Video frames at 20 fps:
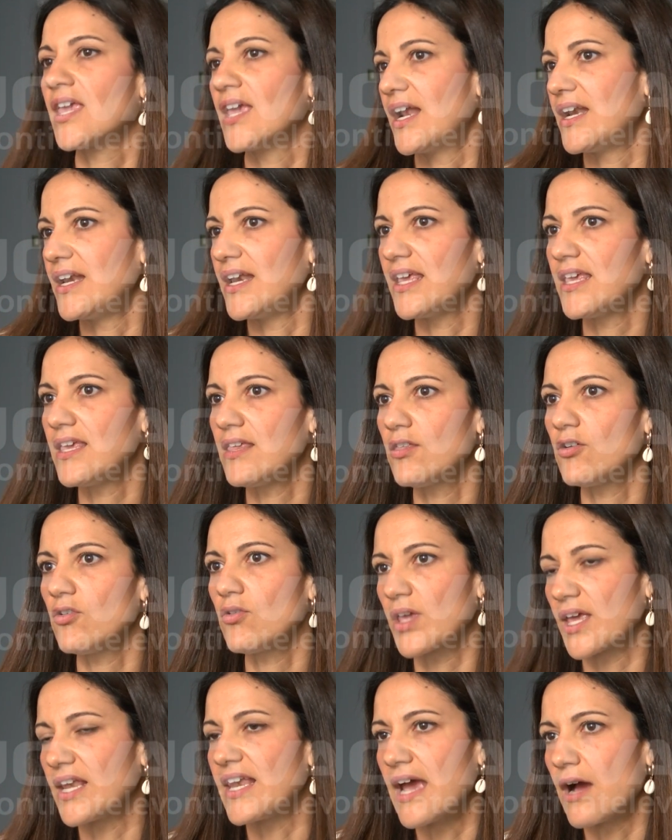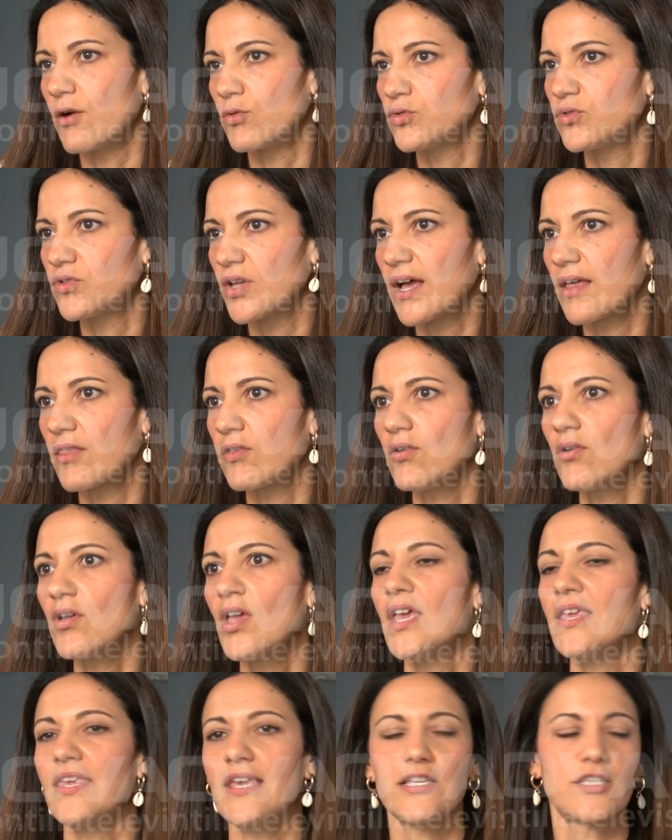han leído, que les ha gustado
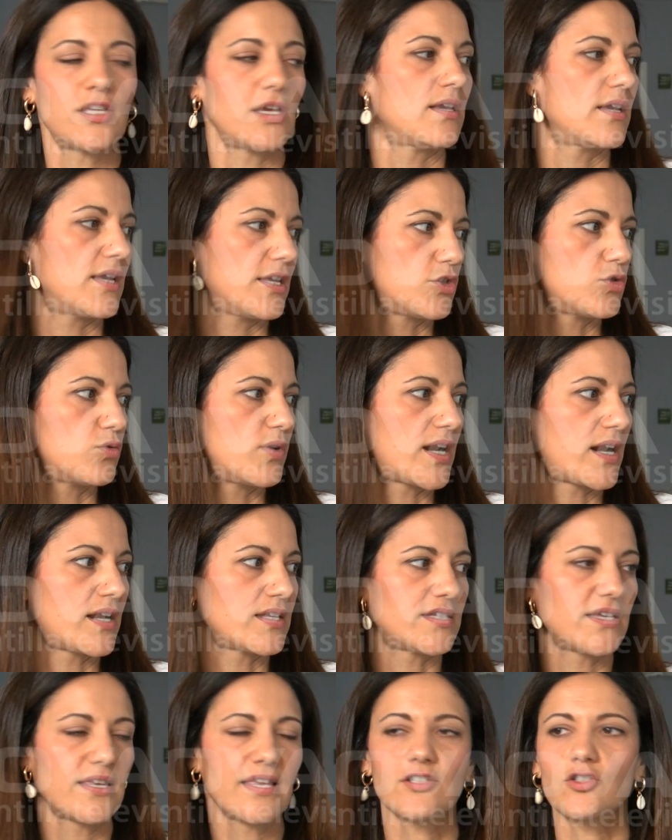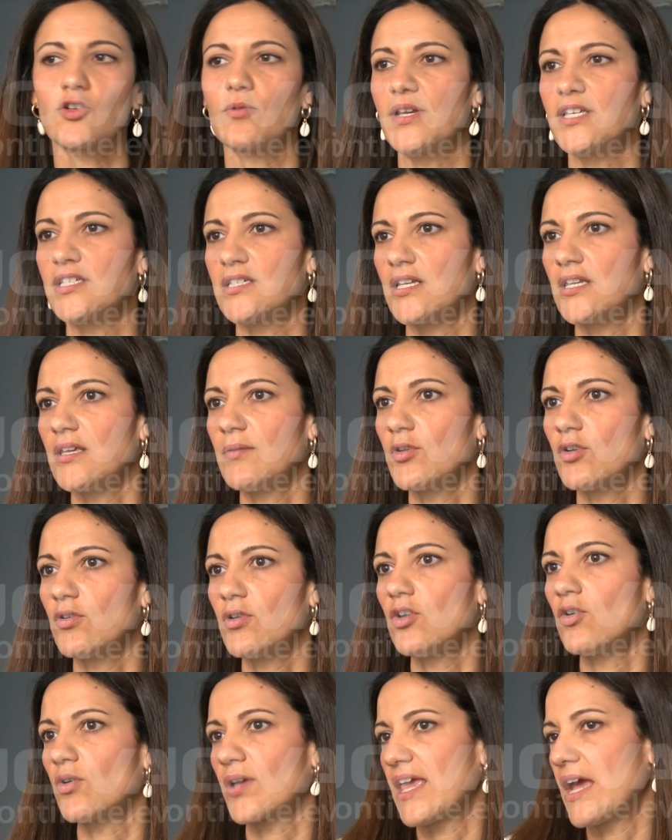y han hecho una reseña sobre ese libro
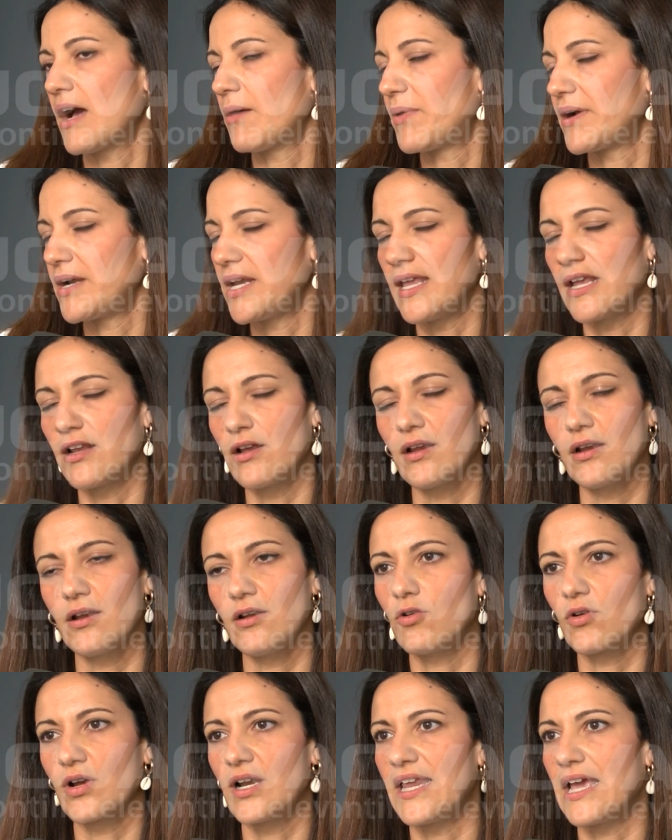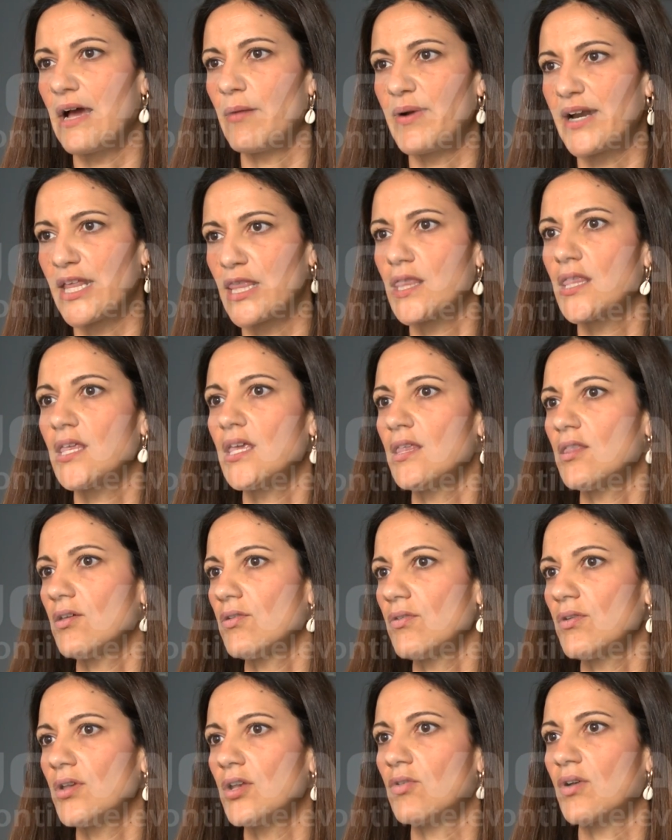y lo que, ha, lo que les ha
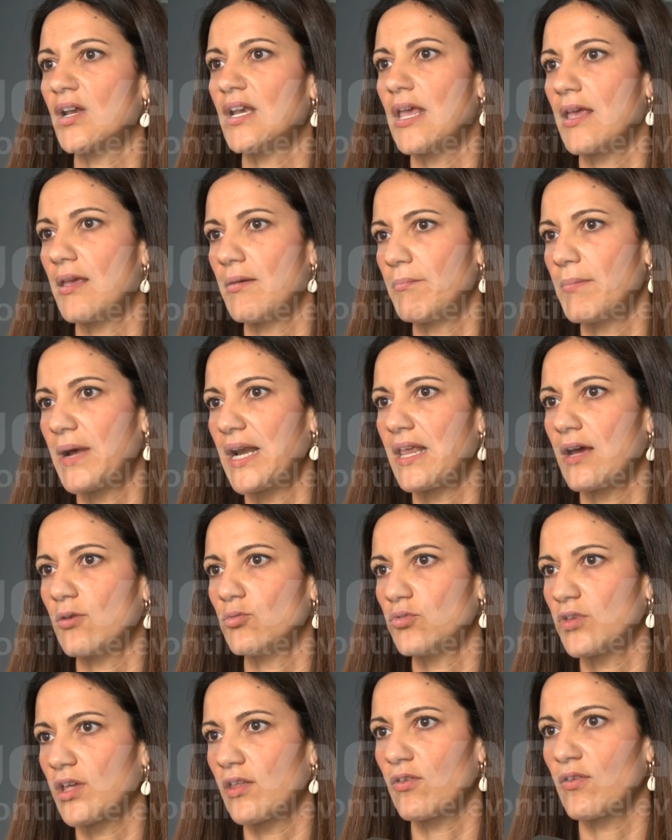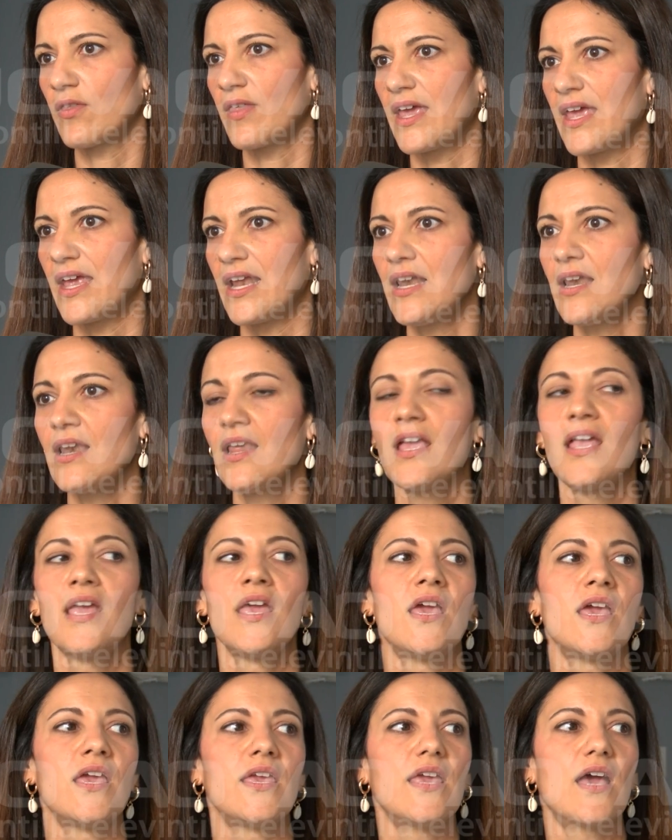parecido y lo que más le ha gustado de él.
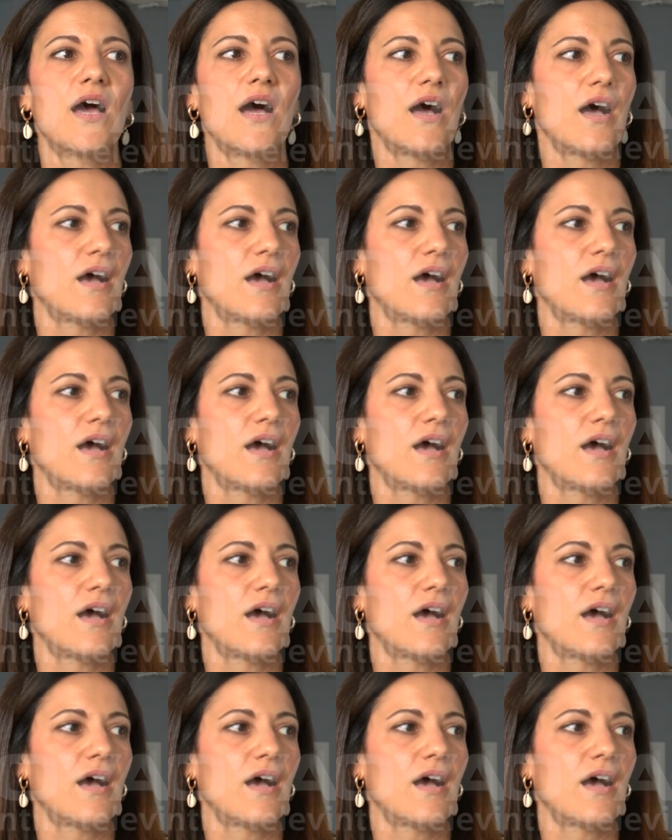Y